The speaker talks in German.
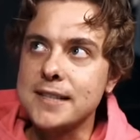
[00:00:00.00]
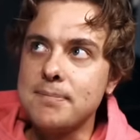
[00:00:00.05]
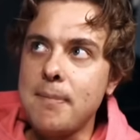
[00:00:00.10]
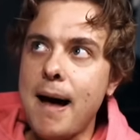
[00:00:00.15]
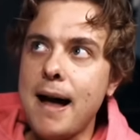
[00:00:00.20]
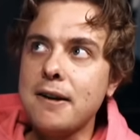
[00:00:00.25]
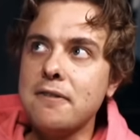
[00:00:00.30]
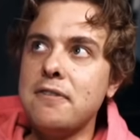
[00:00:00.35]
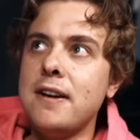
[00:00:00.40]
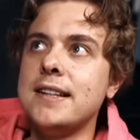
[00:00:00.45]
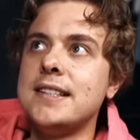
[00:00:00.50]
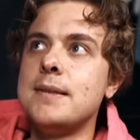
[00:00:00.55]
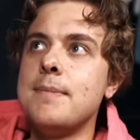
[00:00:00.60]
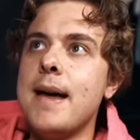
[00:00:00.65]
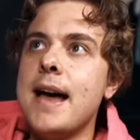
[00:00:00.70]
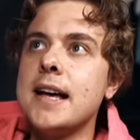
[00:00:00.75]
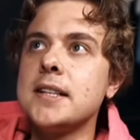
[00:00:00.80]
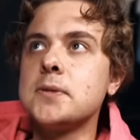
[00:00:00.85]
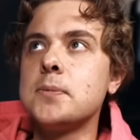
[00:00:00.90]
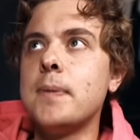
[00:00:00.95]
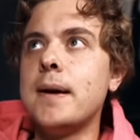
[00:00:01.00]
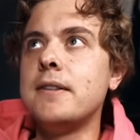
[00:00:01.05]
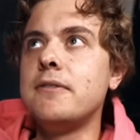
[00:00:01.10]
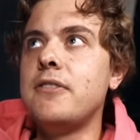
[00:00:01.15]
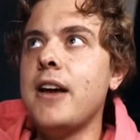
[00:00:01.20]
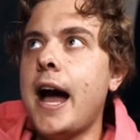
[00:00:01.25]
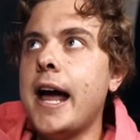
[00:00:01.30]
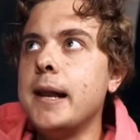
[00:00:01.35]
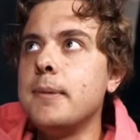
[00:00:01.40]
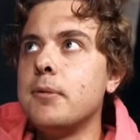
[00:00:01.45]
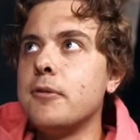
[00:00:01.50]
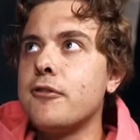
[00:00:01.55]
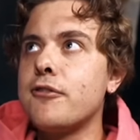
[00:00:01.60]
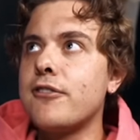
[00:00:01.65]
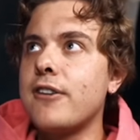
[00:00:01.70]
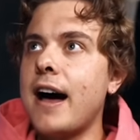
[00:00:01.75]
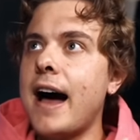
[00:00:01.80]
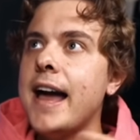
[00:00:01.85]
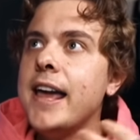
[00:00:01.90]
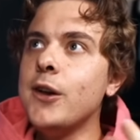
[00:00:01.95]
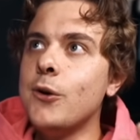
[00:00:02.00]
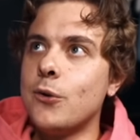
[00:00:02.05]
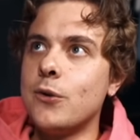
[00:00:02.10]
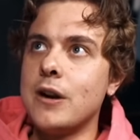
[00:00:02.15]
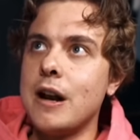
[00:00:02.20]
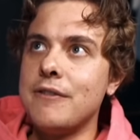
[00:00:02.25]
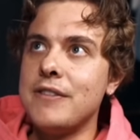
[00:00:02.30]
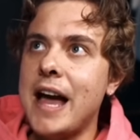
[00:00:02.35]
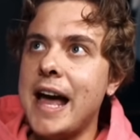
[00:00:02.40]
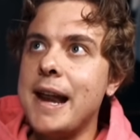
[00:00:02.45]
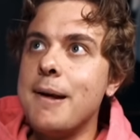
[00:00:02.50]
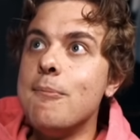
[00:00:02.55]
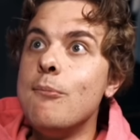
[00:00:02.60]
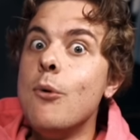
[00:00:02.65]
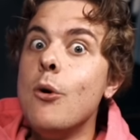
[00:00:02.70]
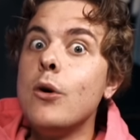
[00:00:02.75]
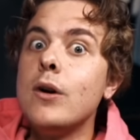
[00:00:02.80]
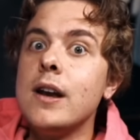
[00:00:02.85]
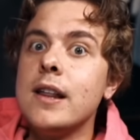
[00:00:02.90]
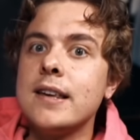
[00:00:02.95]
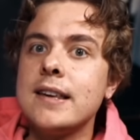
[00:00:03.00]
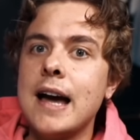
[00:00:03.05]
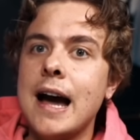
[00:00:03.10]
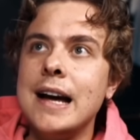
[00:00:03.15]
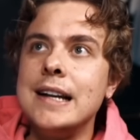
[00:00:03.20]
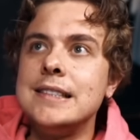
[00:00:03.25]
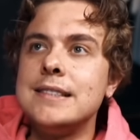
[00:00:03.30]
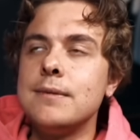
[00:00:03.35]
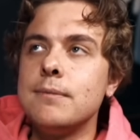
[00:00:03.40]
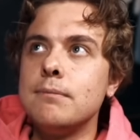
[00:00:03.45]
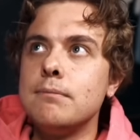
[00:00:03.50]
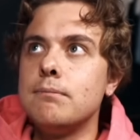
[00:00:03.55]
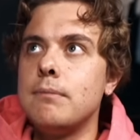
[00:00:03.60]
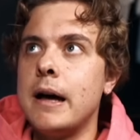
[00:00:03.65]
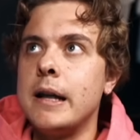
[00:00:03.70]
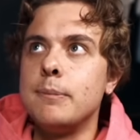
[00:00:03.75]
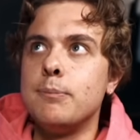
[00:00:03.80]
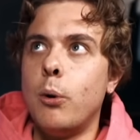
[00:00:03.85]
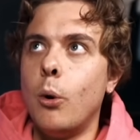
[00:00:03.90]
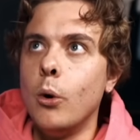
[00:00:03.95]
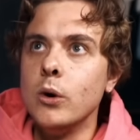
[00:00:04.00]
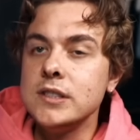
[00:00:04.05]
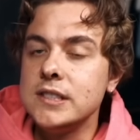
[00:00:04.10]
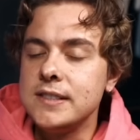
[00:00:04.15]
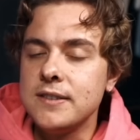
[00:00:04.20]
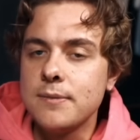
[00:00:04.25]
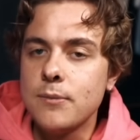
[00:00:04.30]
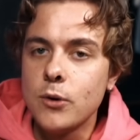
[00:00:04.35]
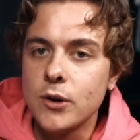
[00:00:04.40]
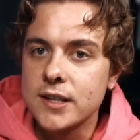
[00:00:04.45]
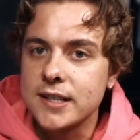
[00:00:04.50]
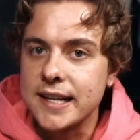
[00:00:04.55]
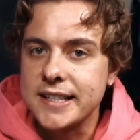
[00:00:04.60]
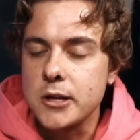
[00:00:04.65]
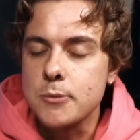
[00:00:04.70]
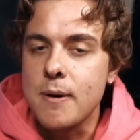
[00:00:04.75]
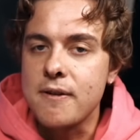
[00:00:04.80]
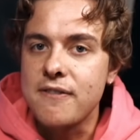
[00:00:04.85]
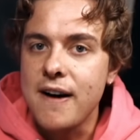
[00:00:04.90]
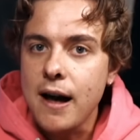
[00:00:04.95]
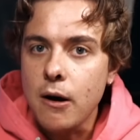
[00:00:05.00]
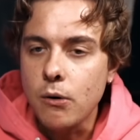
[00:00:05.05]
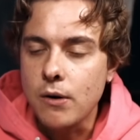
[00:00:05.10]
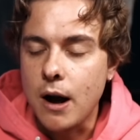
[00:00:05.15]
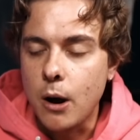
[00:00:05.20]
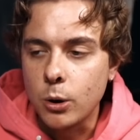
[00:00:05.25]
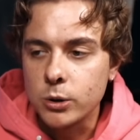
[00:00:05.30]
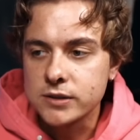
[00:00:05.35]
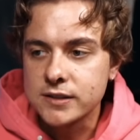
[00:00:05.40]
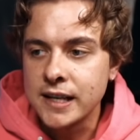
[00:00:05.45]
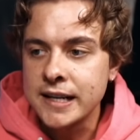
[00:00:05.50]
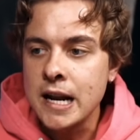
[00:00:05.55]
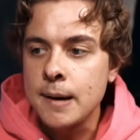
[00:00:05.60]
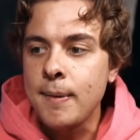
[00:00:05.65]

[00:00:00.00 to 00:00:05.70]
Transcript: das mag vielleicht im ersten Moment wie eine Befreiung oder wie eine Möglichkeit eine positive Möglichkeit der Überwachung aussehen,